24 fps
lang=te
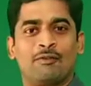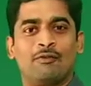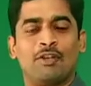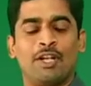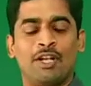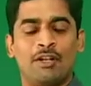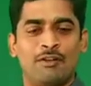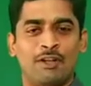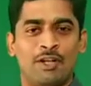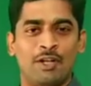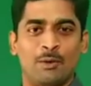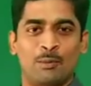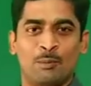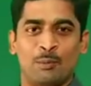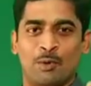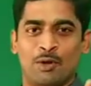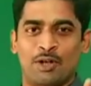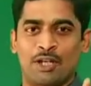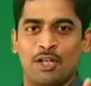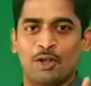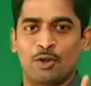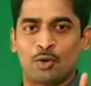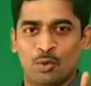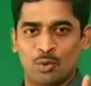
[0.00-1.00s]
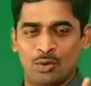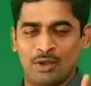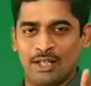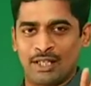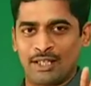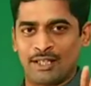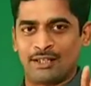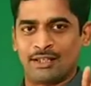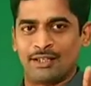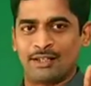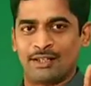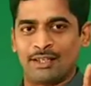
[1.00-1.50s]
వెరీ వెరీ ఇంపార్టెంట్ రూల్
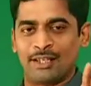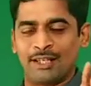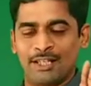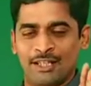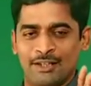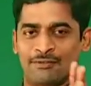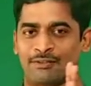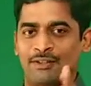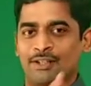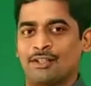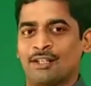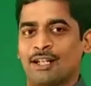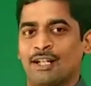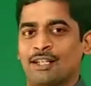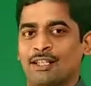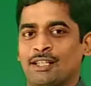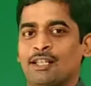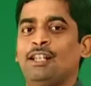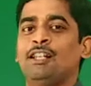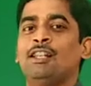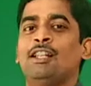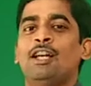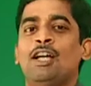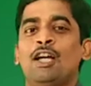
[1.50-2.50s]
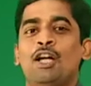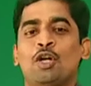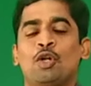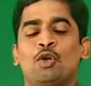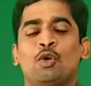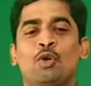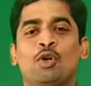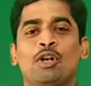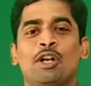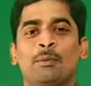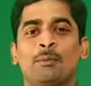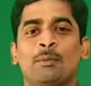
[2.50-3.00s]
ఇన్ ఇండిఫినిట్ ఆర్టికల్
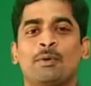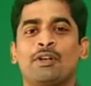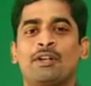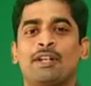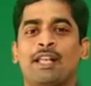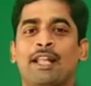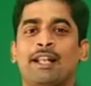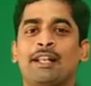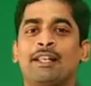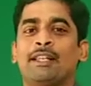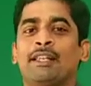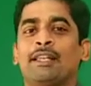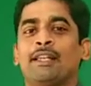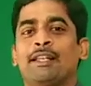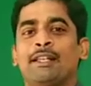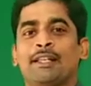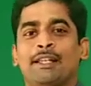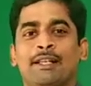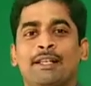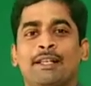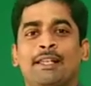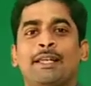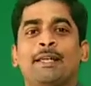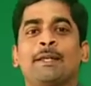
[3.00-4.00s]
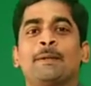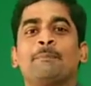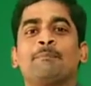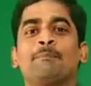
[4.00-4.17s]
రూల్ నెంబర్ టెన్ ఏంటంటే